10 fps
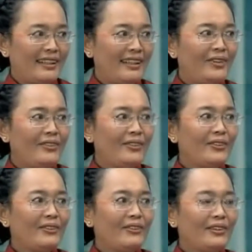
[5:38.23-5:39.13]
thiếu
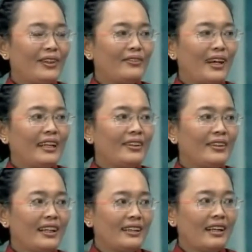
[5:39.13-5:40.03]
cũng không quá
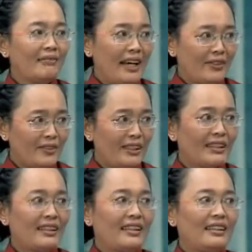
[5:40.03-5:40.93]
tối đa 8 tháng của
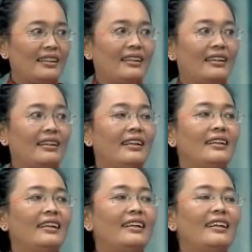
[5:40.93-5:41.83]
chị
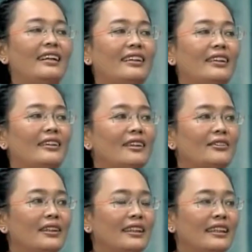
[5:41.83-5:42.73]
thì đó là những
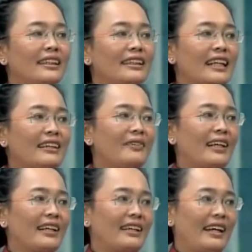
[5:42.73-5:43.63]
trong những cái chính sách mà
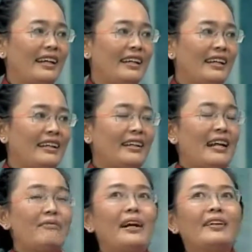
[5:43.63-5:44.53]
hiện nay để
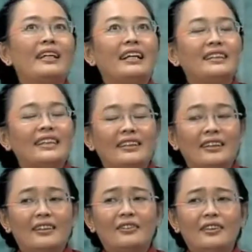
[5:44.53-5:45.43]
đảm bảo cái an sinh
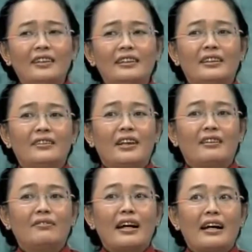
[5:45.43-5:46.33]
cho đối với người lao
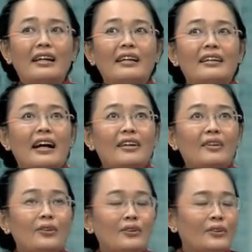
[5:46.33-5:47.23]
động mà đã
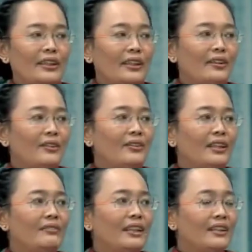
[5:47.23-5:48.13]
đủ tuổi nghỉ hưu
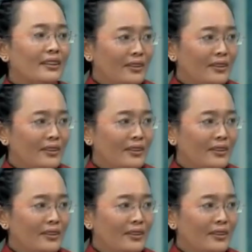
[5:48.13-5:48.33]
nhưng mà chưa